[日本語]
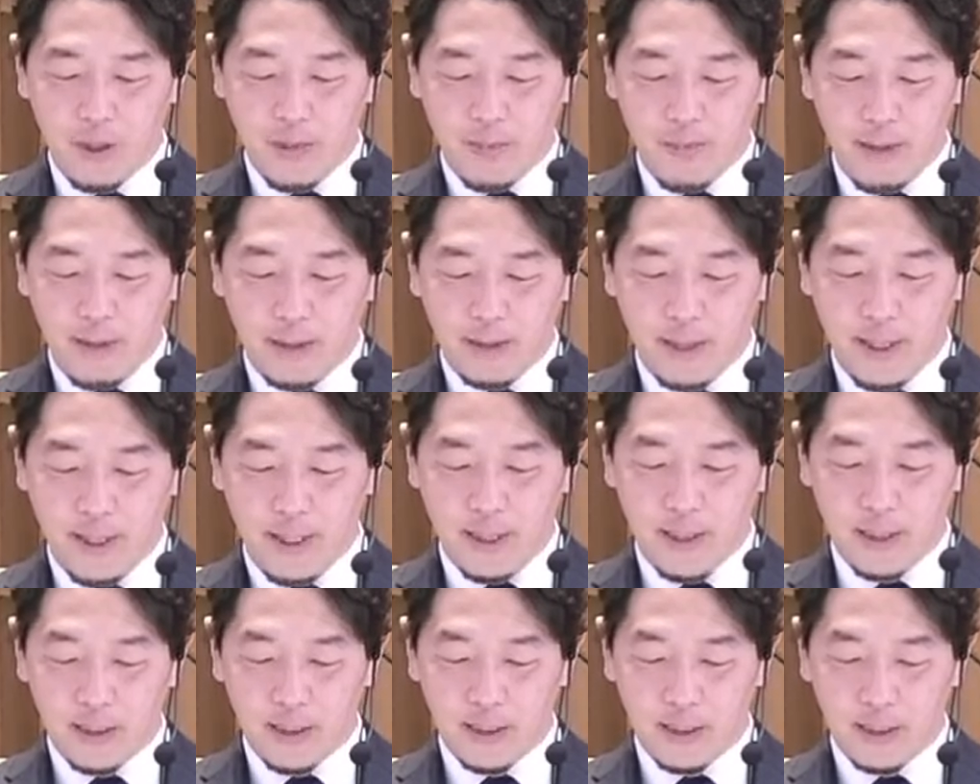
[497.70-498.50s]
ま
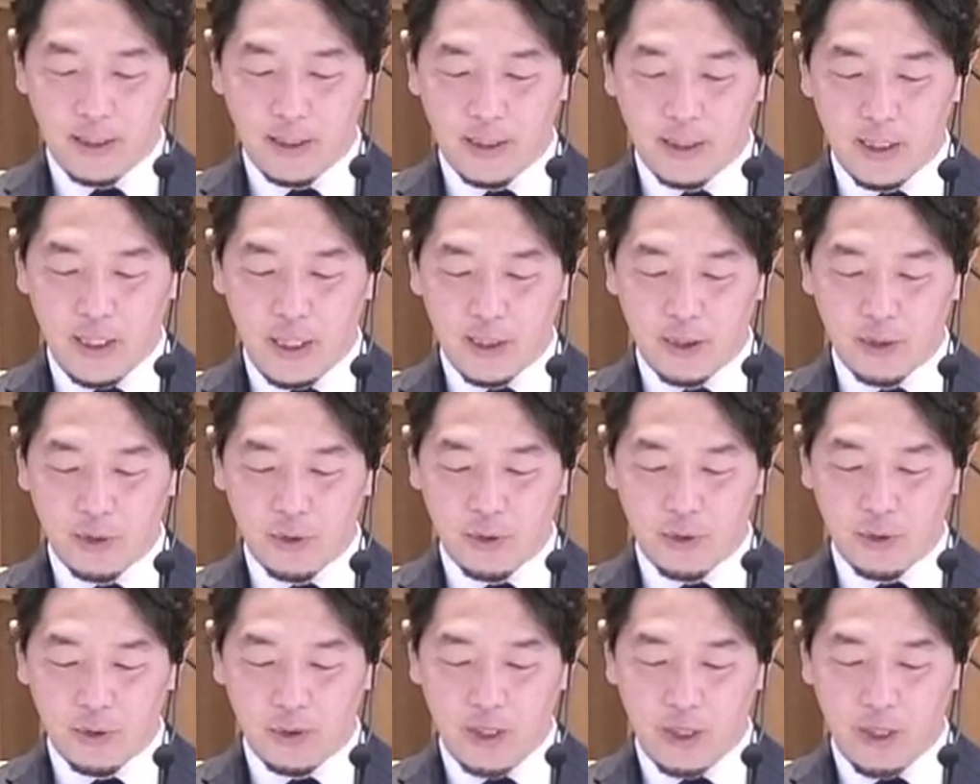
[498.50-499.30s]
た死聖
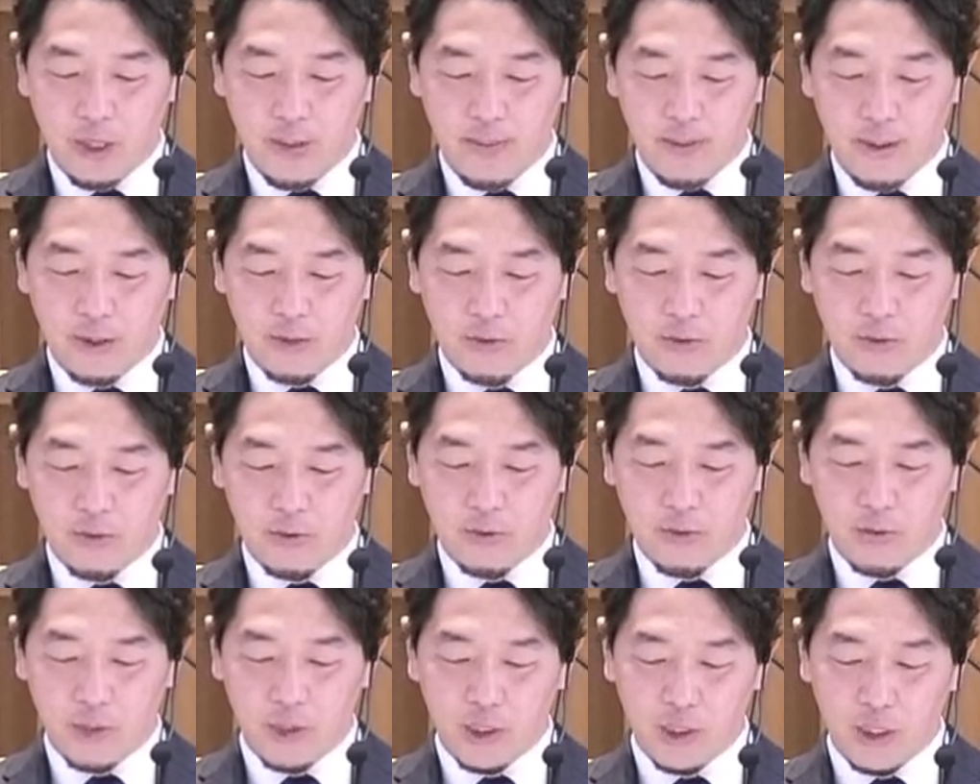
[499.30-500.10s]
女の垂れ幕
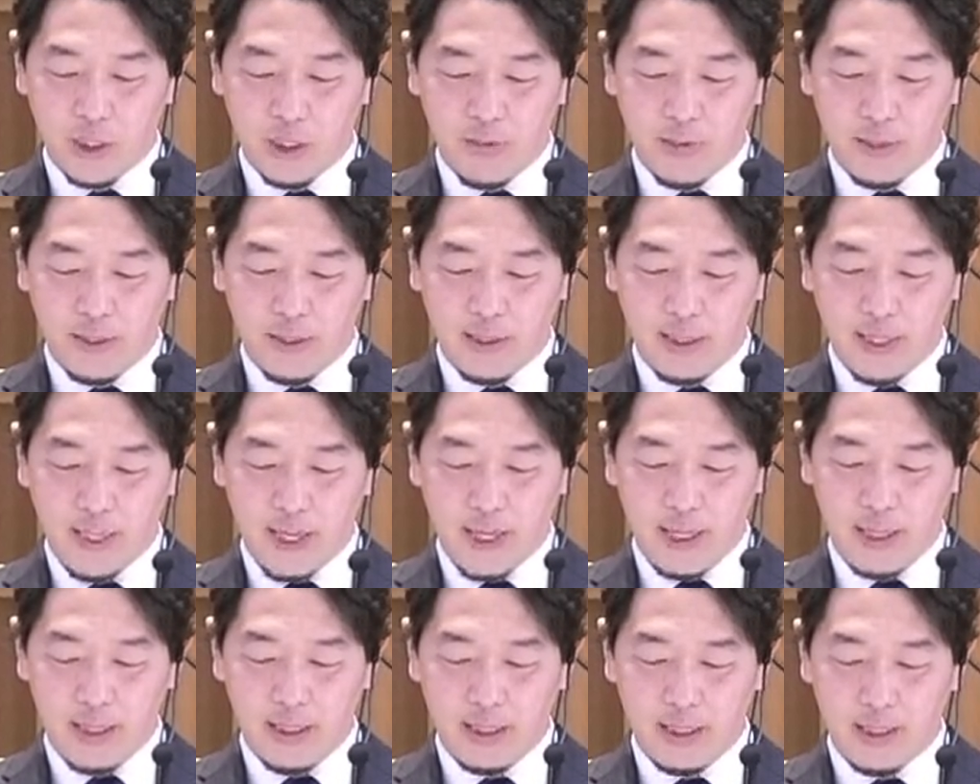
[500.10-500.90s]
の内側に
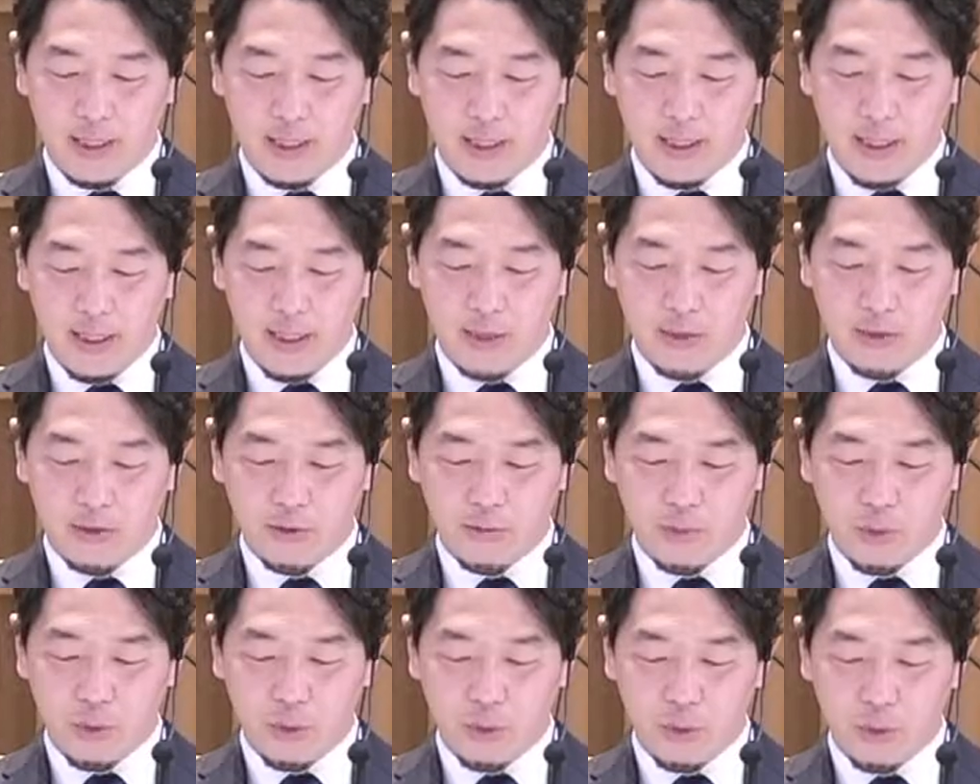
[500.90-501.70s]
入ってい
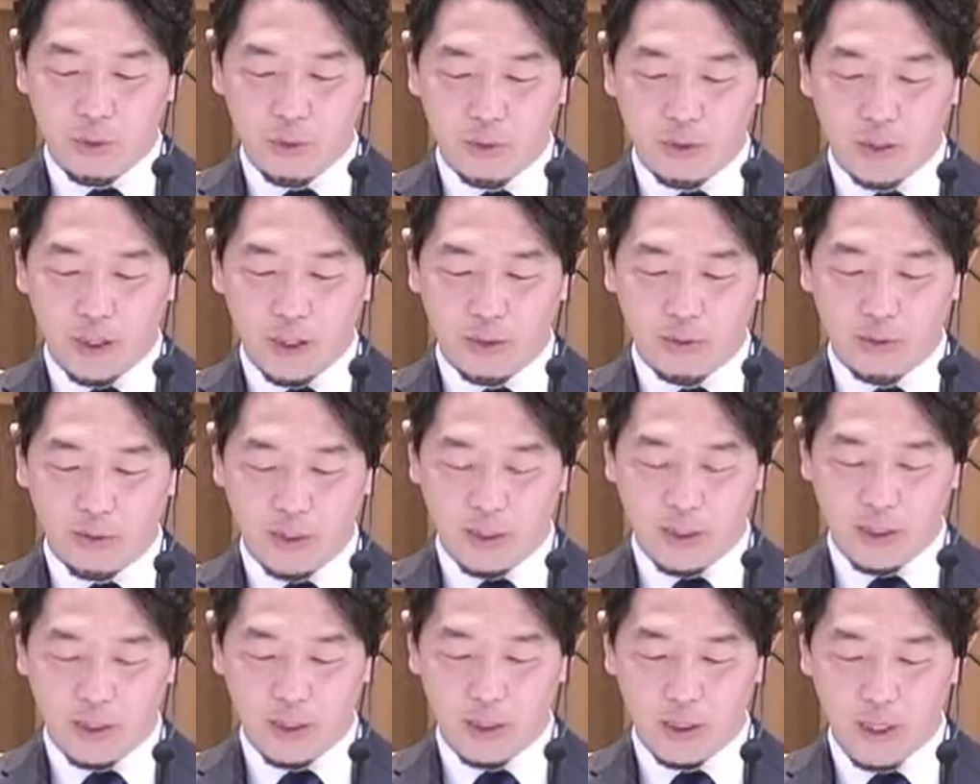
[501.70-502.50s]
くものなの
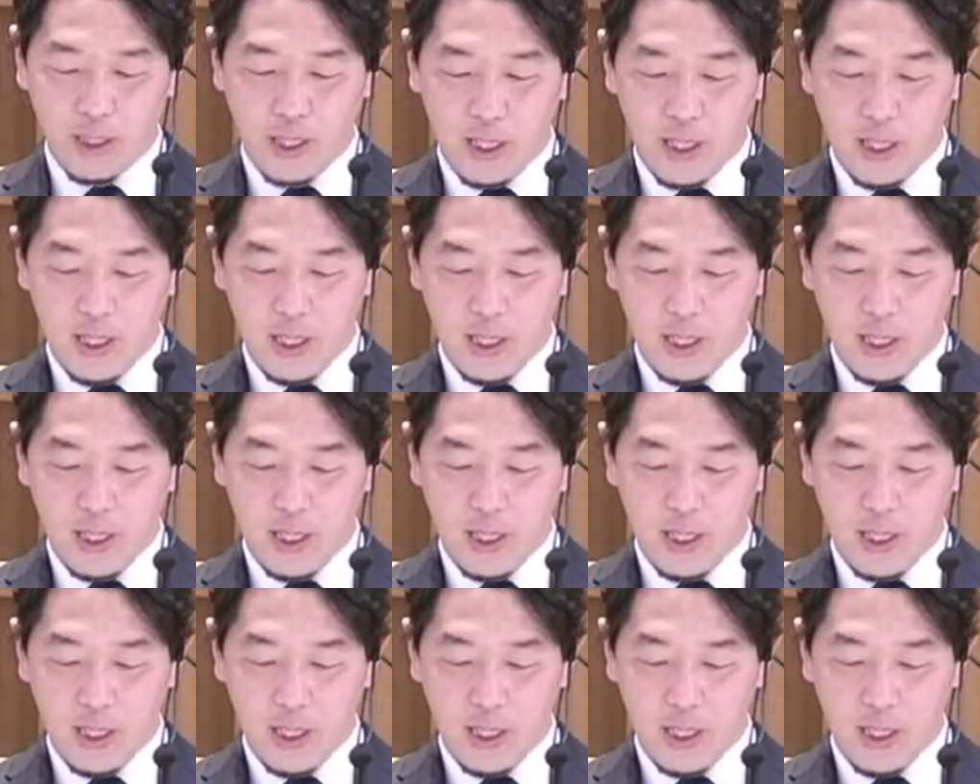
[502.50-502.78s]
です